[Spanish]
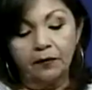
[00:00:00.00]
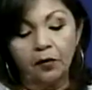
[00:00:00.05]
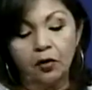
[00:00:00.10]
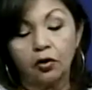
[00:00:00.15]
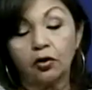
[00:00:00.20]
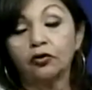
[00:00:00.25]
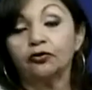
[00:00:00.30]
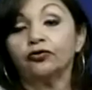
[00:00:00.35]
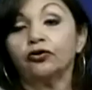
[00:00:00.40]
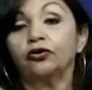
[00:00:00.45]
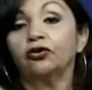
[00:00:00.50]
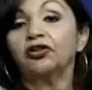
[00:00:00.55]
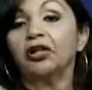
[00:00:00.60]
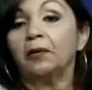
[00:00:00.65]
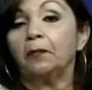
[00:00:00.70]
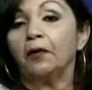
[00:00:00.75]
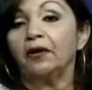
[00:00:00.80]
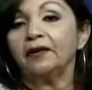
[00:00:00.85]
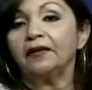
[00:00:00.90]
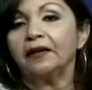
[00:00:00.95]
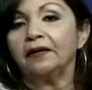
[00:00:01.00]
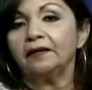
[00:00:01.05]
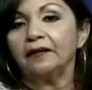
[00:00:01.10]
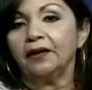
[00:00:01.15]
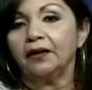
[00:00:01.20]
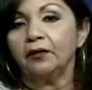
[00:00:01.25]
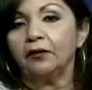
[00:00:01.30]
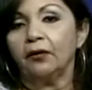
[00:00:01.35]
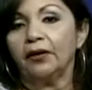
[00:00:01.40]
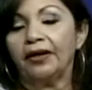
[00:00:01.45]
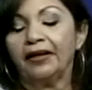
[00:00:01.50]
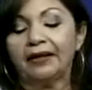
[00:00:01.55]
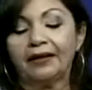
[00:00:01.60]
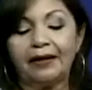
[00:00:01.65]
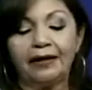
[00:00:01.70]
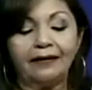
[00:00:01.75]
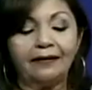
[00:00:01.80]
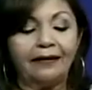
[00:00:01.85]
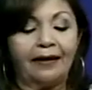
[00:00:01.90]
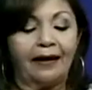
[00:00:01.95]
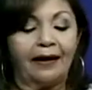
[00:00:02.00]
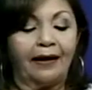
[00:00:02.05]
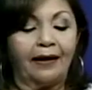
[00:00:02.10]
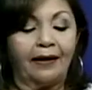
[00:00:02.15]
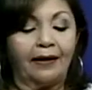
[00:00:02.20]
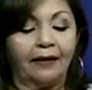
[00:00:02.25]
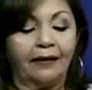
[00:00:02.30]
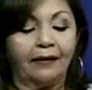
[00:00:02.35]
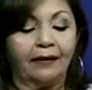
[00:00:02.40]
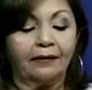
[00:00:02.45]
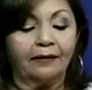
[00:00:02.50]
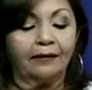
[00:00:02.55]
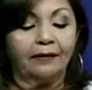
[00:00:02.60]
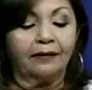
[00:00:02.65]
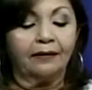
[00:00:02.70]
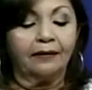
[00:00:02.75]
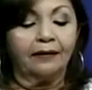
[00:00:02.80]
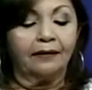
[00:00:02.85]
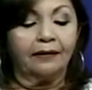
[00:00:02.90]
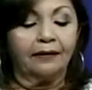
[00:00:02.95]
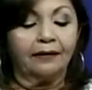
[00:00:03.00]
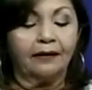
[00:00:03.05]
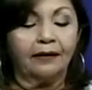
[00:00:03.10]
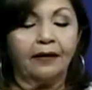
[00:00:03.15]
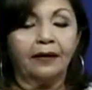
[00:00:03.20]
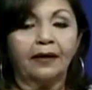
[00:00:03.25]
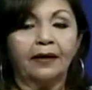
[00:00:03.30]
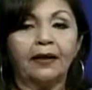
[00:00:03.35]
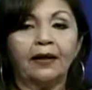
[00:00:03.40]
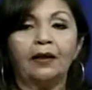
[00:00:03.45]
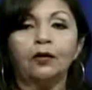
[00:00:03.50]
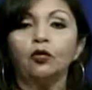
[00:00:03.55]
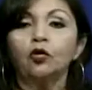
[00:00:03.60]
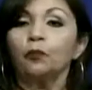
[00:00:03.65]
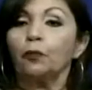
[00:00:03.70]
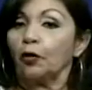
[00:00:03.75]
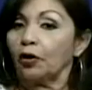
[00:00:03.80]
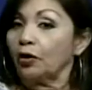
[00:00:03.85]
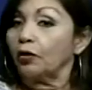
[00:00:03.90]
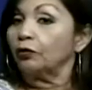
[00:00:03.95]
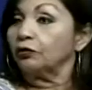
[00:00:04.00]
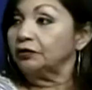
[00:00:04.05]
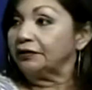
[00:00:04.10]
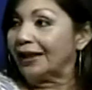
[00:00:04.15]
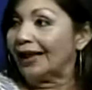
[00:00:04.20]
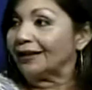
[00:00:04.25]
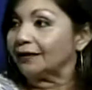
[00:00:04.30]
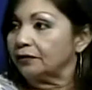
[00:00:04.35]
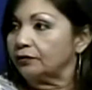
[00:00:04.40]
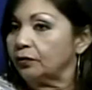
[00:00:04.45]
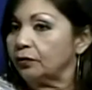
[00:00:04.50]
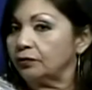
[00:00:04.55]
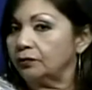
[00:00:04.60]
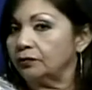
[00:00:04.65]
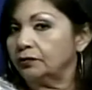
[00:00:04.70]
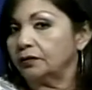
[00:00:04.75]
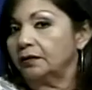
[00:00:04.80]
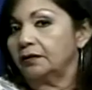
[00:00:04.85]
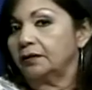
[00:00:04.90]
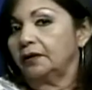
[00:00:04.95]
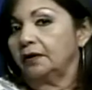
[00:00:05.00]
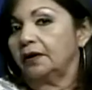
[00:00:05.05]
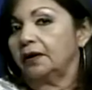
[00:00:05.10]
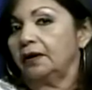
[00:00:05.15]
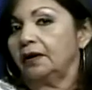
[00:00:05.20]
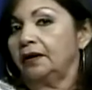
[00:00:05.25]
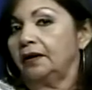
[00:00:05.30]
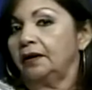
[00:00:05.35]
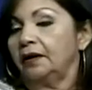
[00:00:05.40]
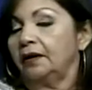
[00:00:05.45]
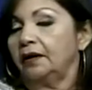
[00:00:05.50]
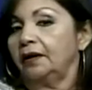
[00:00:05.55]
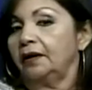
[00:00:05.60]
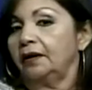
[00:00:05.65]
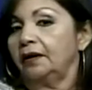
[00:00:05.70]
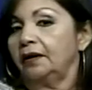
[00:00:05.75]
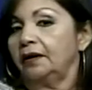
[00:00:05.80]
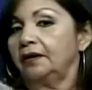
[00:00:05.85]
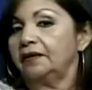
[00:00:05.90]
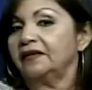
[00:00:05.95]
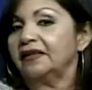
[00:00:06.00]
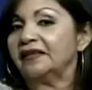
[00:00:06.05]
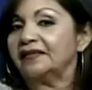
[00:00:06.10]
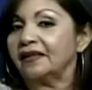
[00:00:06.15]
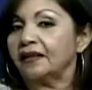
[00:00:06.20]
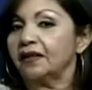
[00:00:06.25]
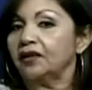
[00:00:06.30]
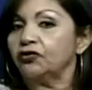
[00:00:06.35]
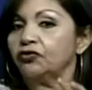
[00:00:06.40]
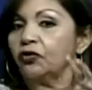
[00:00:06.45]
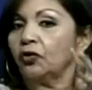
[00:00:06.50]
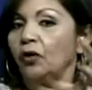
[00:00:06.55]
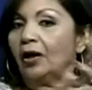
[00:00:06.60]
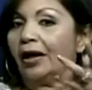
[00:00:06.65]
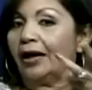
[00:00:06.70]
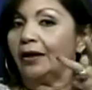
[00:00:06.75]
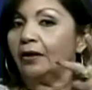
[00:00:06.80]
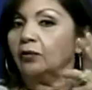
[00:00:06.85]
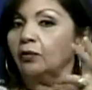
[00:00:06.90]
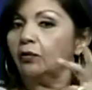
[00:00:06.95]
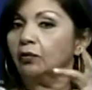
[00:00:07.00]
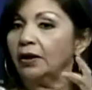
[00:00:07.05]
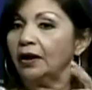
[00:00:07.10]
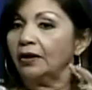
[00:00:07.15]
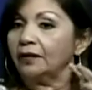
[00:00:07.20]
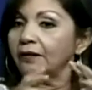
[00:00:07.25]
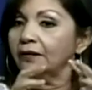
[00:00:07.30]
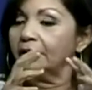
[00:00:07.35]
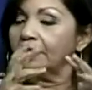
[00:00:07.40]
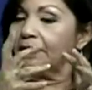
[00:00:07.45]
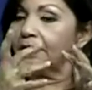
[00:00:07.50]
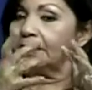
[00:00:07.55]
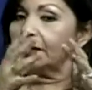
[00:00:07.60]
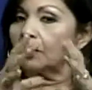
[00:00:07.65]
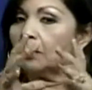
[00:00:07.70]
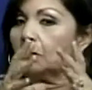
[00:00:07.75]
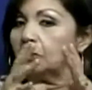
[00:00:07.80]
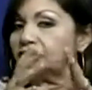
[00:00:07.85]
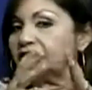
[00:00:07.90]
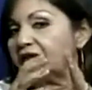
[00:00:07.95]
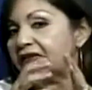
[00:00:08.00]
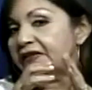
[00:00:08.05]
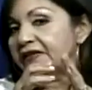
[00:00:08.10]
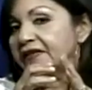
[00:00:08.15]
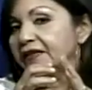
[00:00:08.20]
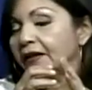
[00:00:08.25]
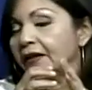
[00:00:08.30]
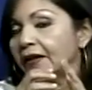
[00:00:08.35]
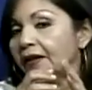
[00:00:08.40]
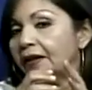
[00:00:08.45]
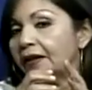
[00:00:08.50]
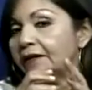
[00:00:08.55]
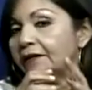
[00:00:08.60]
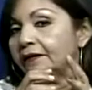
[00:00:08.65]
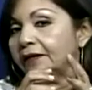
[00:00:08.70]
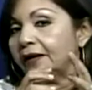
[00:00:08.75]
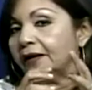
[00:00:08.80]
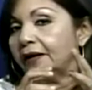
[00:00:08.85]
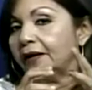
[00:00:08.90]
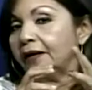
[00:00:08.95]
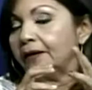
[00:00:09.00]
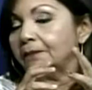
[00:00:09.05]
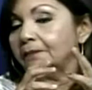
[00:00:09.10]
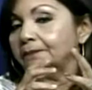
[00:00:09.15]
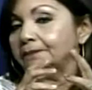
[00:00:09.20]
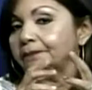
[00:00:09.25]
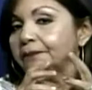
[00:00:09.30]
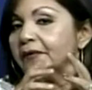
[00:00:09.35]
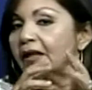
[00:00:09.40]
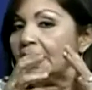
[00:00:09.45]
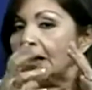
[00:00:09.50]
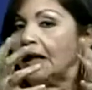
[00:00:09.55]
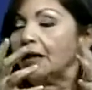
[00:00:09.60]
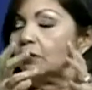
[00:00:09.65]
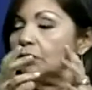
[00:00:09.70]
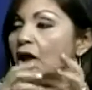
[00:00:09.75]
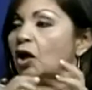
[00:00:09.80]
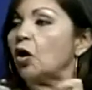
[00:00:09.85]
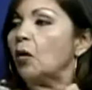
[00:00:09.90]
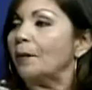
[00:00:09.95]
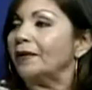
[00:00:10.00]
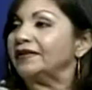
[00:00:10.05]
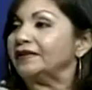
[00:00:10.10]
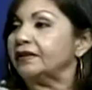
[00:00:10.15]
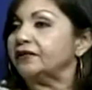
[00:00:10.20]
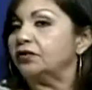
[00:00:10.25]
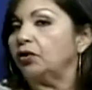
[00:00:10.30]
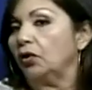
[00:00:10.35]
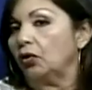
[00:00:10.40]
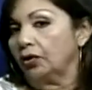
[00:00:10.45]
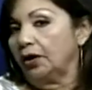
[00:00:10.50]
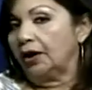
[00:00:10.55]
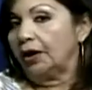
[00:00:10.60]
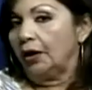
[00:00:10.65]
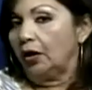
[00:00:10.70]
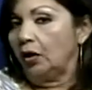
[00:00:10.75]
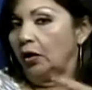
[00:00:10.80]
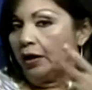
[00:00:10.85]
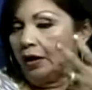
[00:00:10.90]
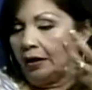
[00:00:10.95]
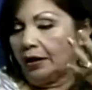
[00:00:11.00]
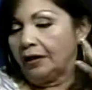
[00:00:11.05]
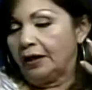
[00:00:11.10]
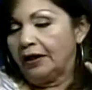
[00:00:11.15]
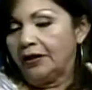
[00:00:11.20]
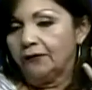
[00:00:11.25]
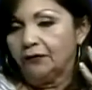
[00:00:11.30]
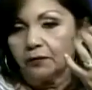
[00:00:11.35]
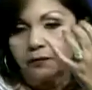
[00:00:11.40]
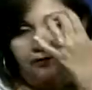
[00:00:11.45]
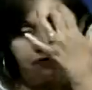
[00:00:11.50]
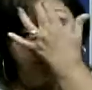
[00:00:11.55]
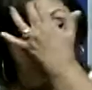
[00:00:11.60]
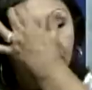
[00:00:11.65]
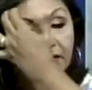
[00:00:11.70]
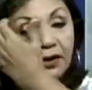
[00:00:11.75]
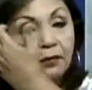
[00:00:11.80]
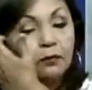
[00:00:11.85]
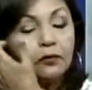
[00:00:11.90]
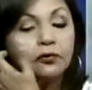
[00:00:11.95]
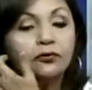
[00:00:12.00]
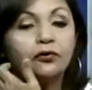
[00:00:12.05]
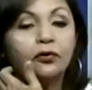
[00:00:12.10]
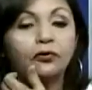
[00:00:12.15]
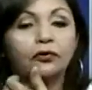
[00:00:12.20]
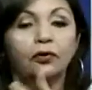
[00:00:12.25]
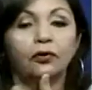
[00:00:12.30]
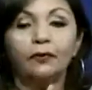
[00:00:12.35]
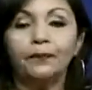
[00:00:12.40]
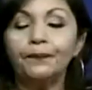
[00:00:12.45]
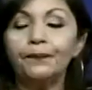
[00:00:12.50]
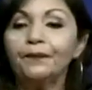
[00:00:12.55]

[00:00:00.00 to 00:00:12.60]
lo que nosotros tenemos entendido es que ya en el grupo de contacto eh, ya se han hecho algunas, eh, ¿cómo se dice? Este, algunas conversaciones, es la, es la información que tenemos nosotros,